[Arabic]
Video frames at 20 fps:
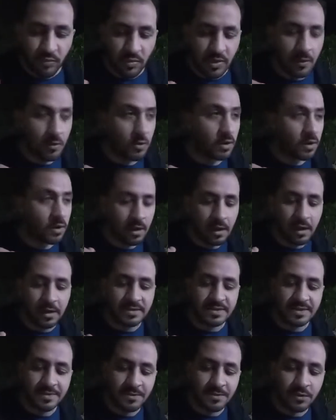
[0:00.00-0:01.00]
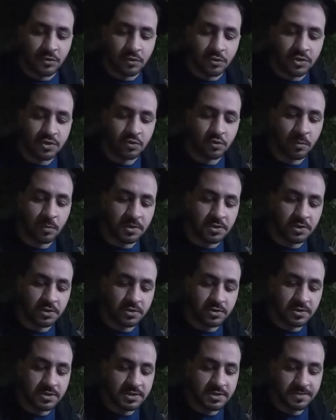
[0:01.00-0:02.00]
والله العظيم الرز
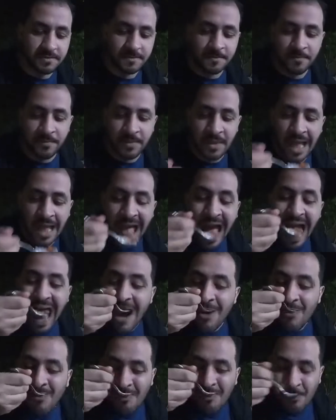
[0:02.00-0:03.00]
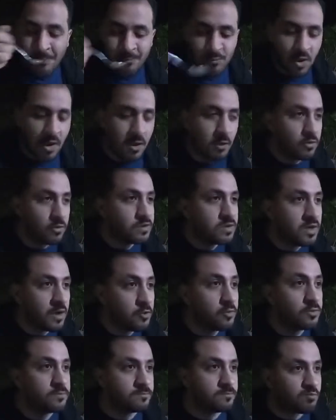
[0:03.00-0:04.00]
والبطاطس حلوين
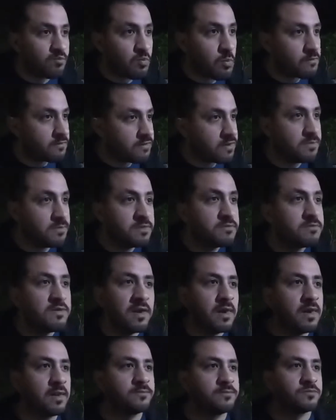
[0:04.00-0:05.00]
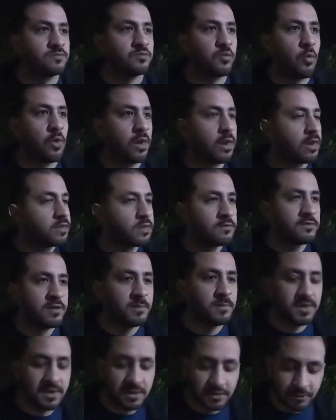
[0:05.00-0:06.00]
قوي في البيت فعلا والله انت في
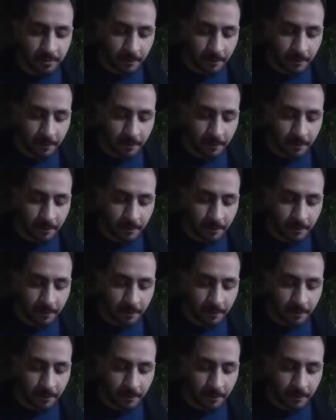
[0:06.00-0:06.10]
البيت